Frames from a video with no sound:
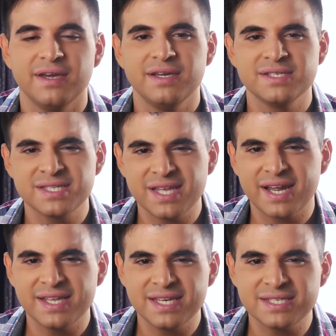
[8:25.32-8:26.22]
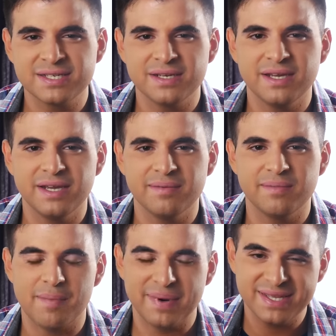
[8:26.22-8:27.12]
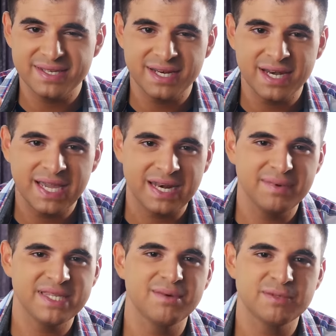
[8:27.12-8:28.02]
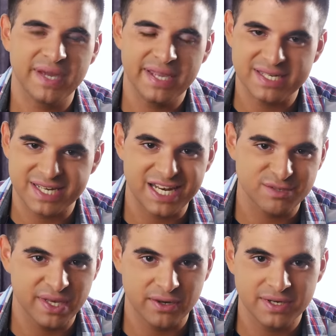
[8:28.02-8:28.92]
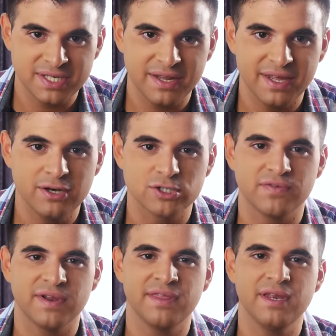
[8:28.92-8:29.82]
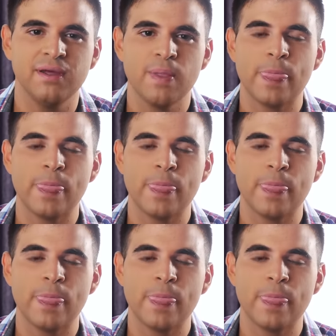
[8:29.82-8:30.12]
Estas tarjetas, eh, aparte de ser ligeramente más pequeñas que las micro SD, nos ofrecen